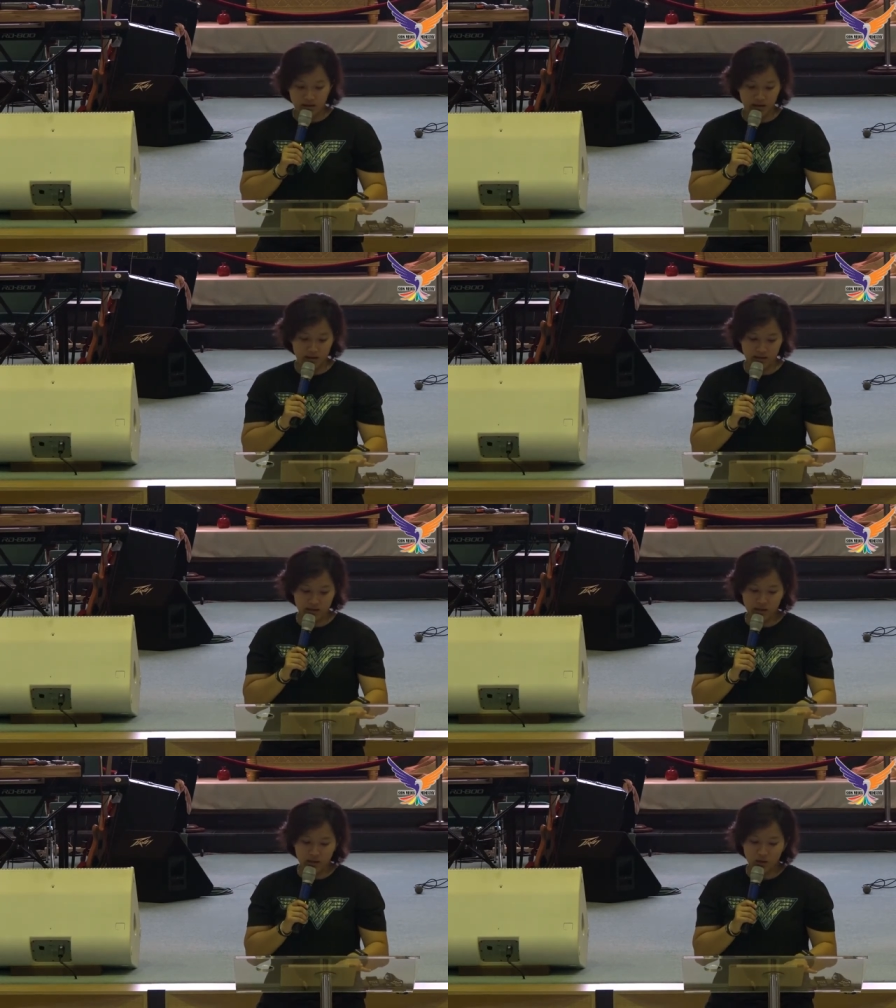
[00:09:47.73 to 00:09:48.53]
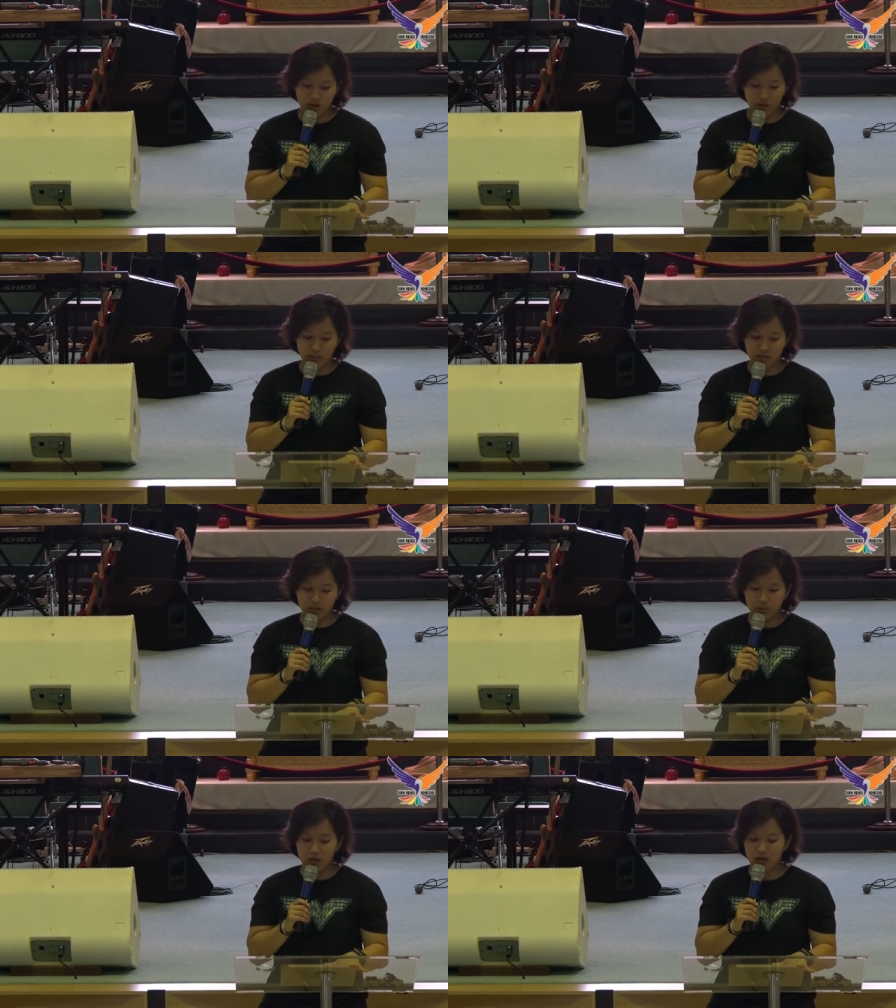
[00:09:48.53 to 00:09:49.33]
Nah, di sini kalau kalian
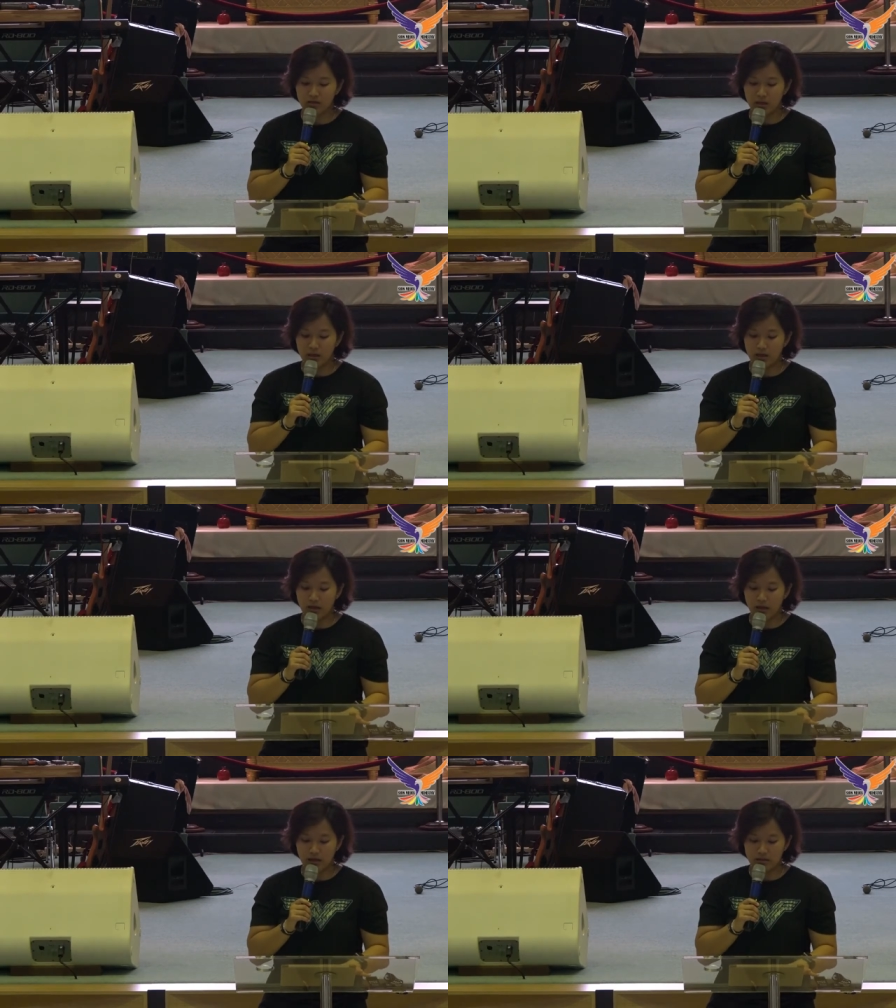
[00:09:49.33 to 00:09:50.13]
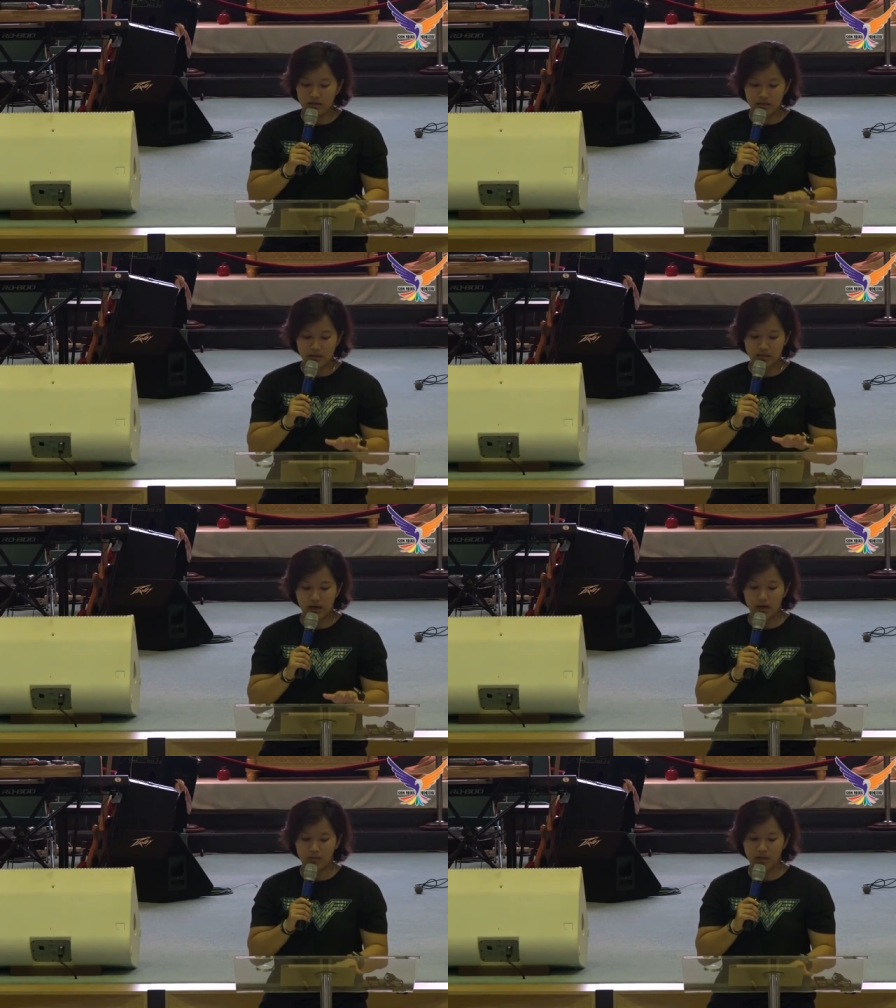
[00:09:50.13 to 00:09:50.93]
baca bekerjalah dengan rajin,
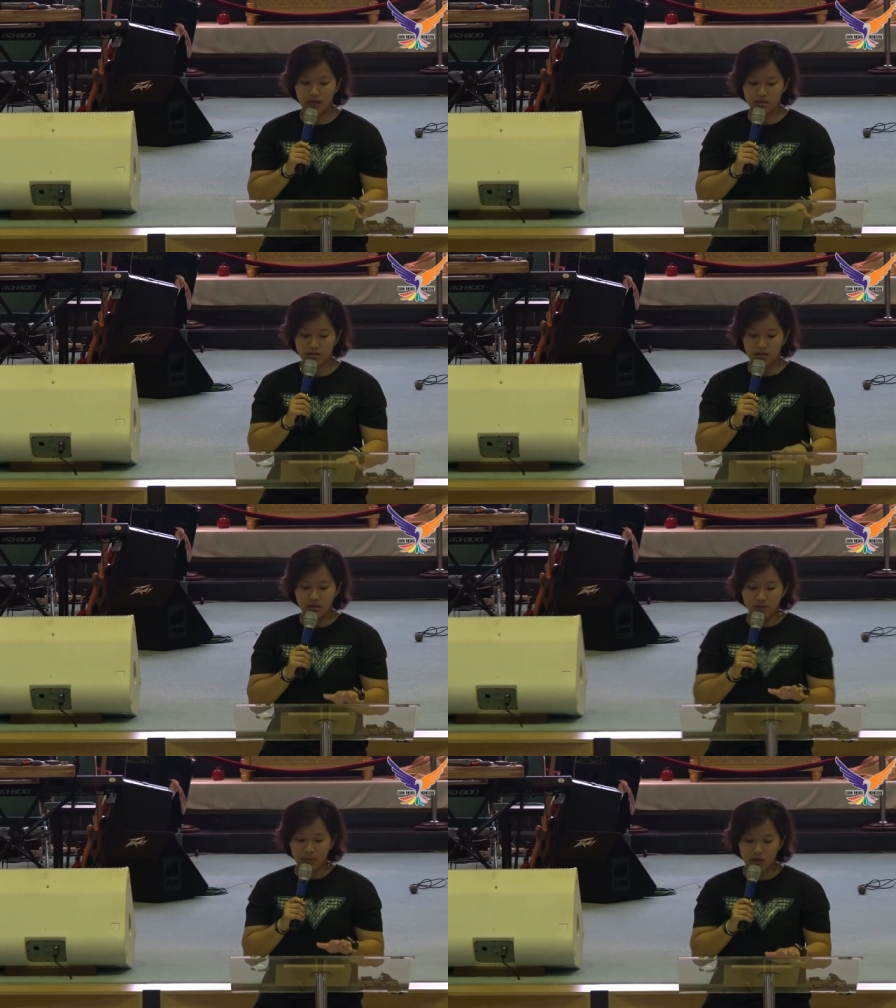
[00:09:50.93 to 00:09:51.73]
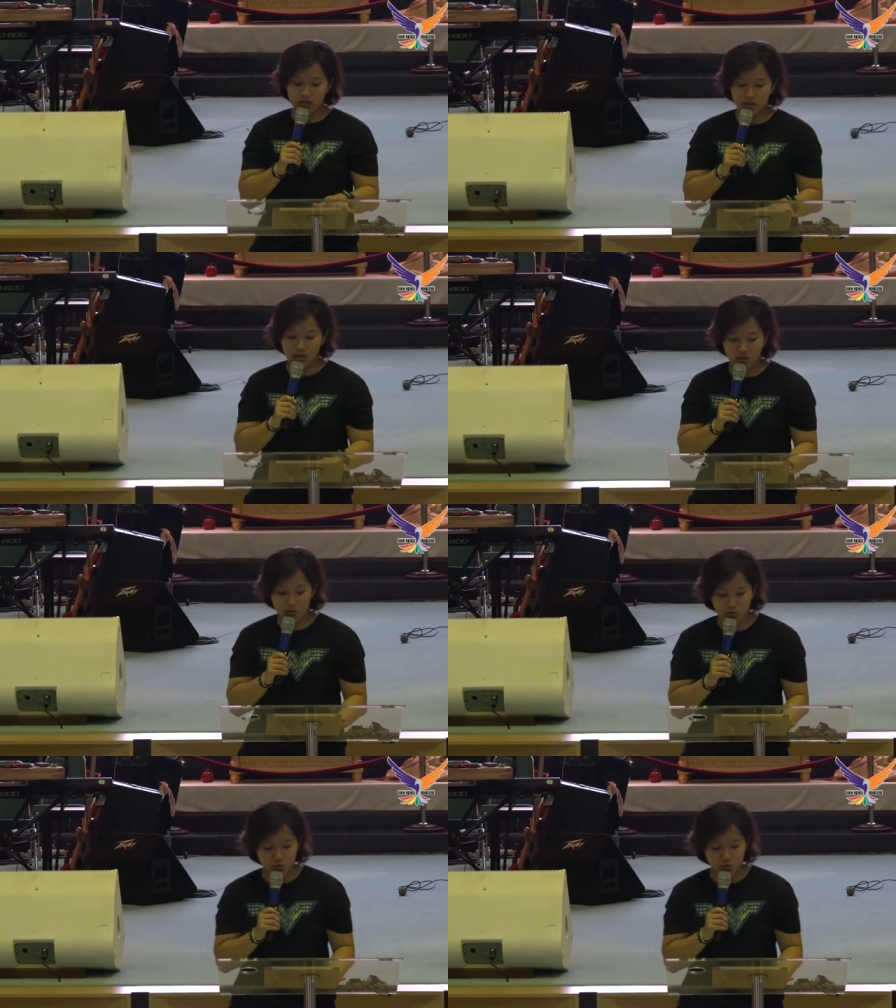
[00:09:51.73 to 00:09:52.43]
jangan malas, bekerjalah untuk